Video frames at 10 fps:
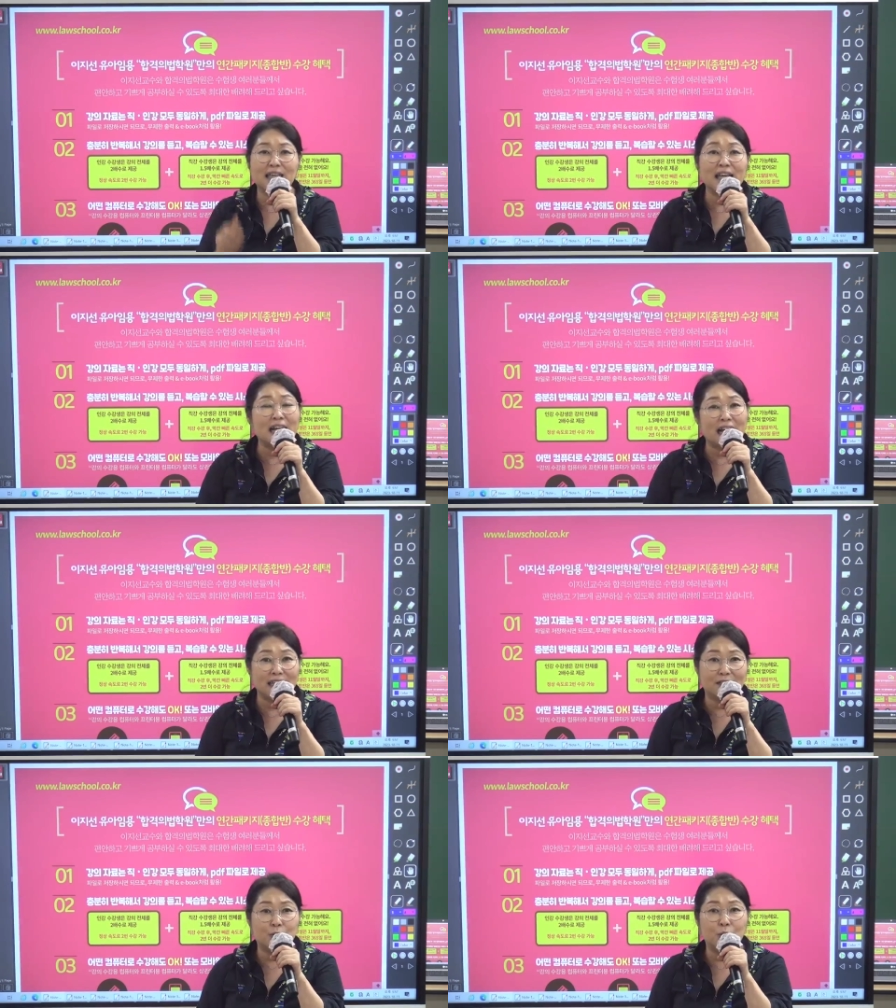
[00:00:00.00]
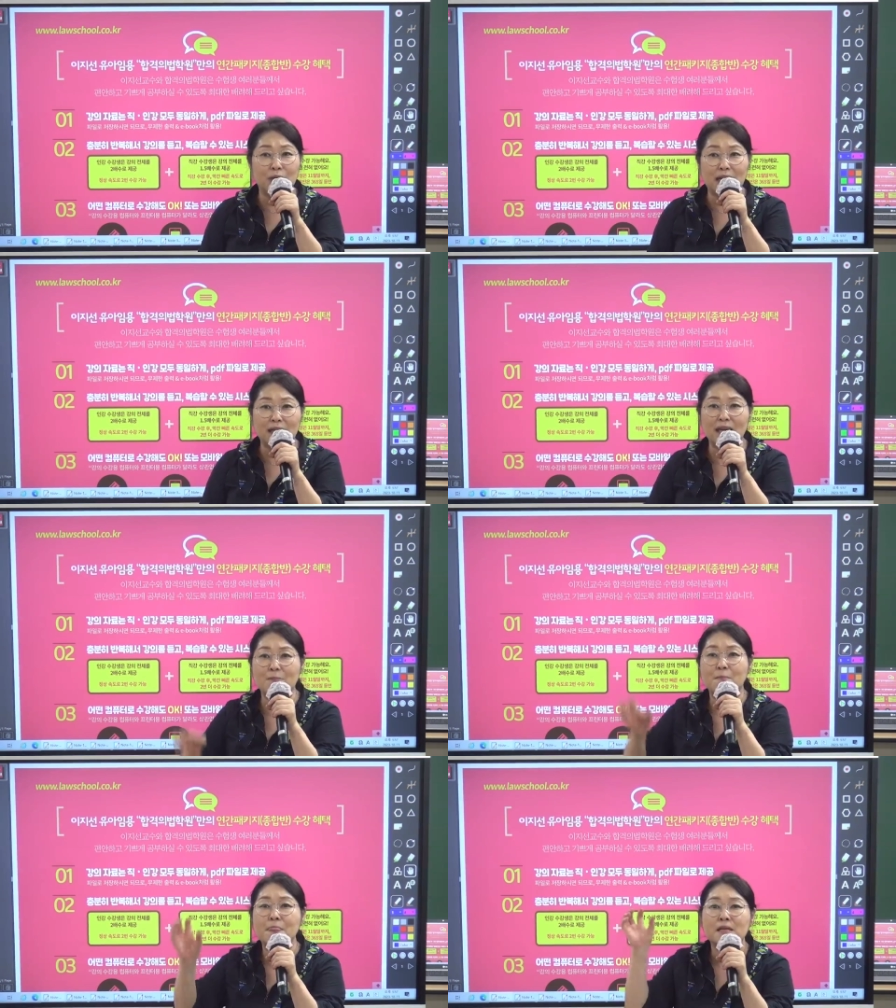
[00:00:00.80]
인강이든
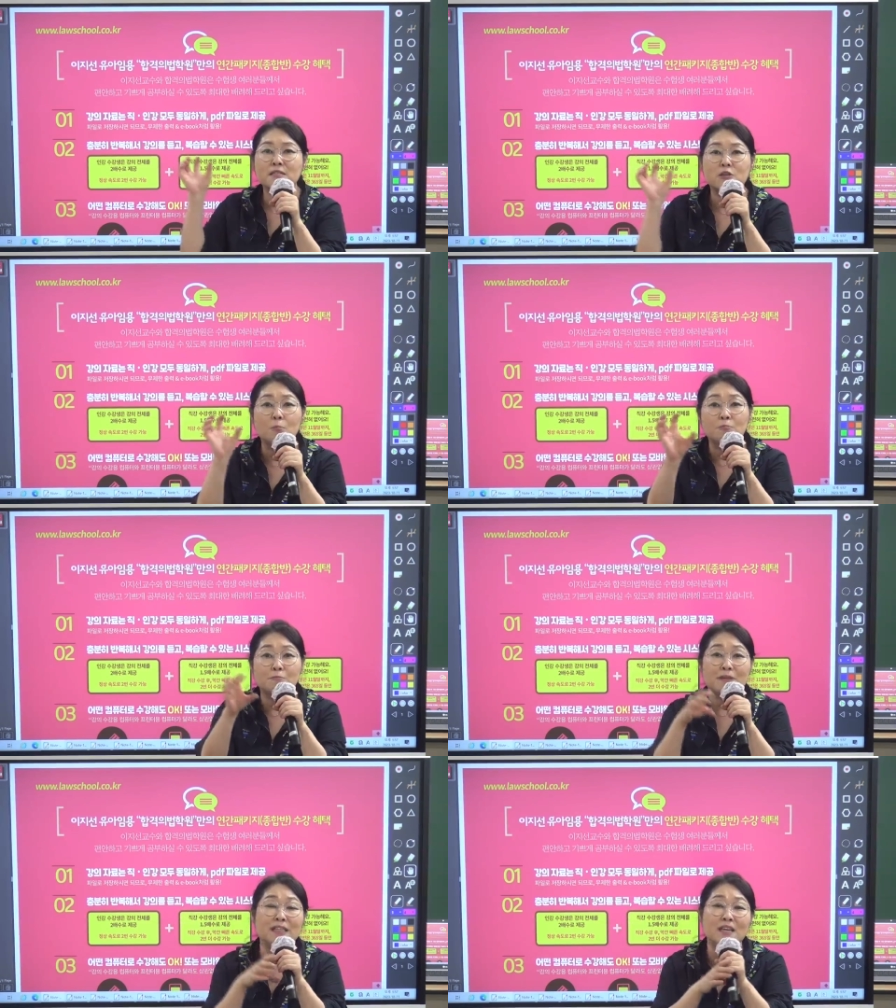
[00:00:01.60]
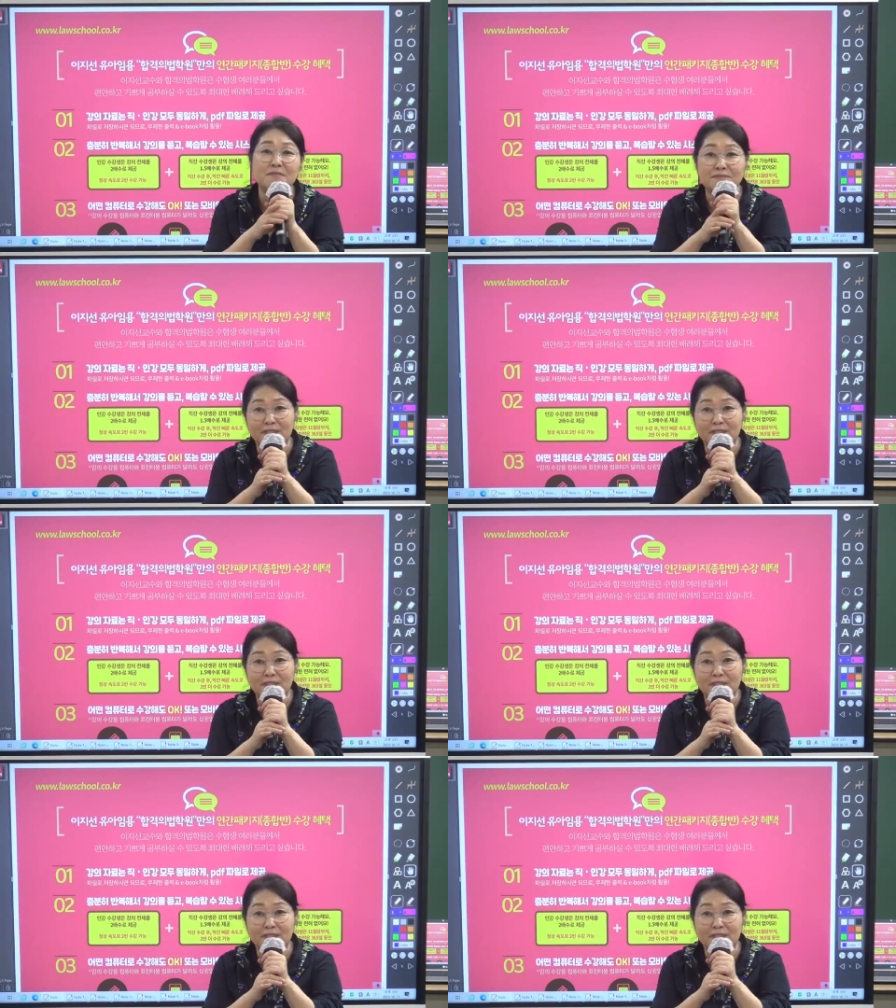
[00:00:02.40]
동일하게 전부 PDF